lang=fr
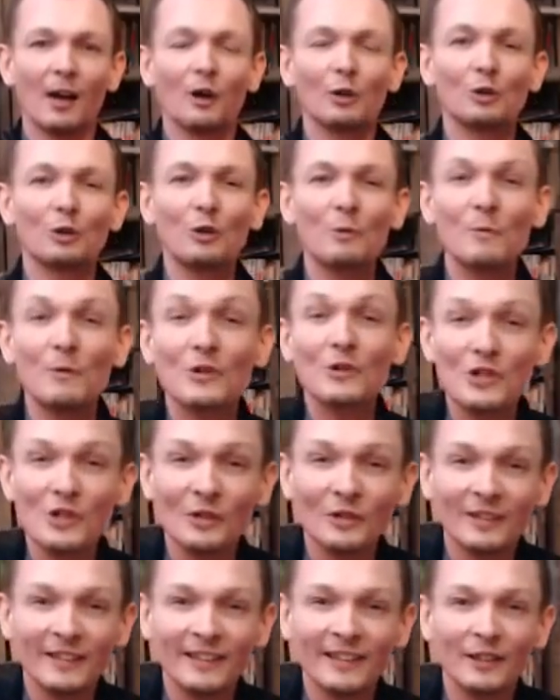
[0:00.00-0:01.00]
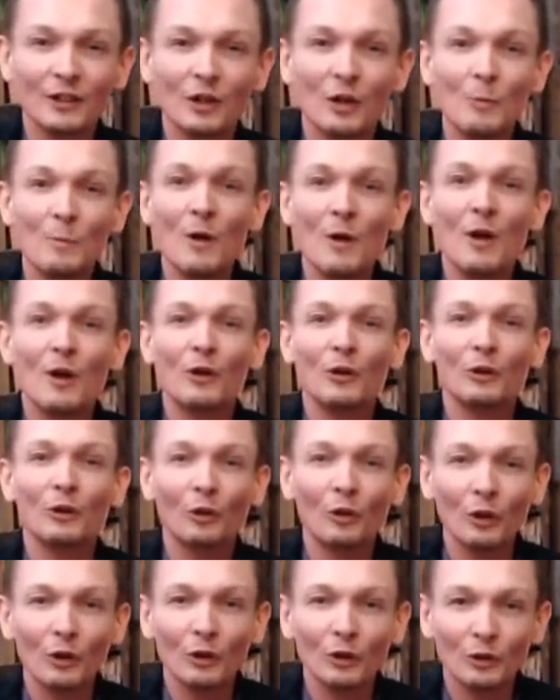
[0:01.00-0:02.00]
Comment chanter comme
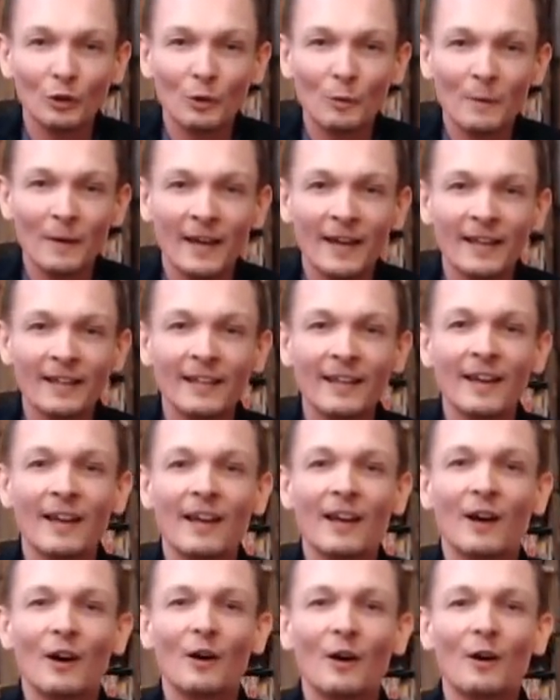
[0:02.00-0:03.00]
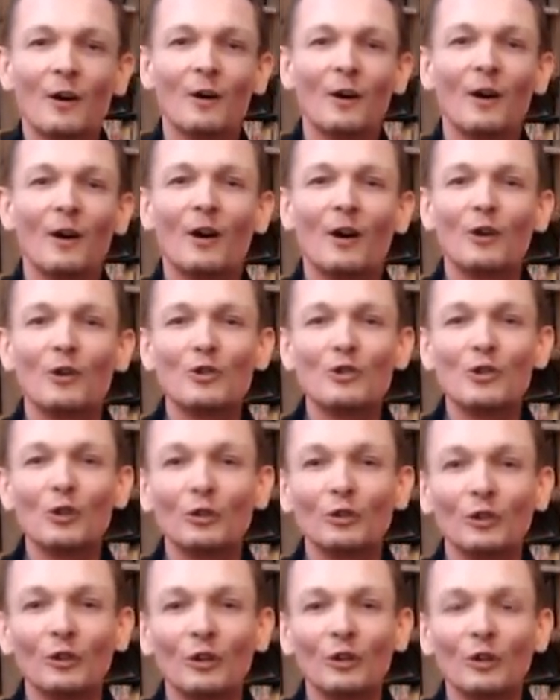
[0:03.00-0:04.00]
Kurt Cobain, euh, le
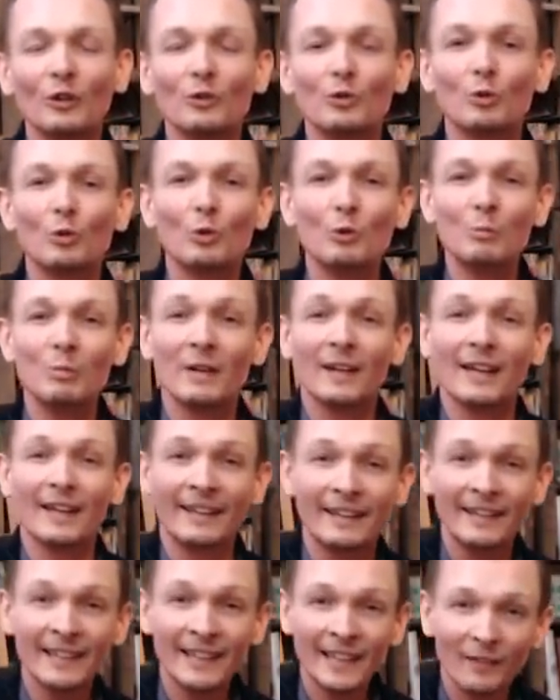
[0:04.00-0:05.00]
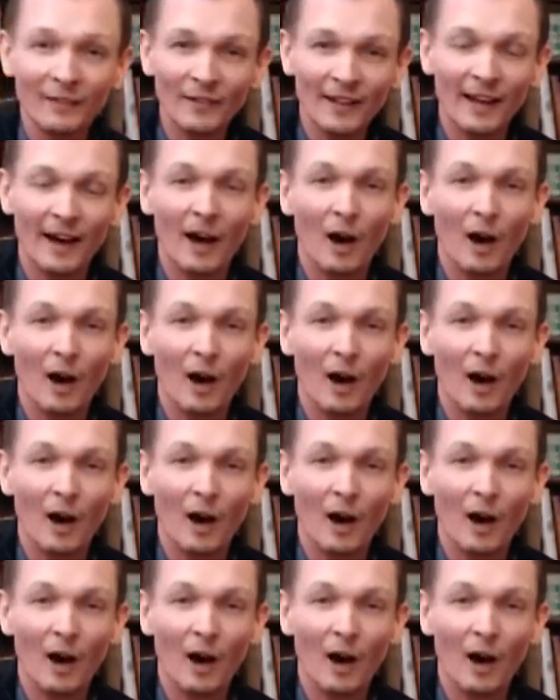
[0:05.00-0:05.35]
chanteur du groupe Nirvana.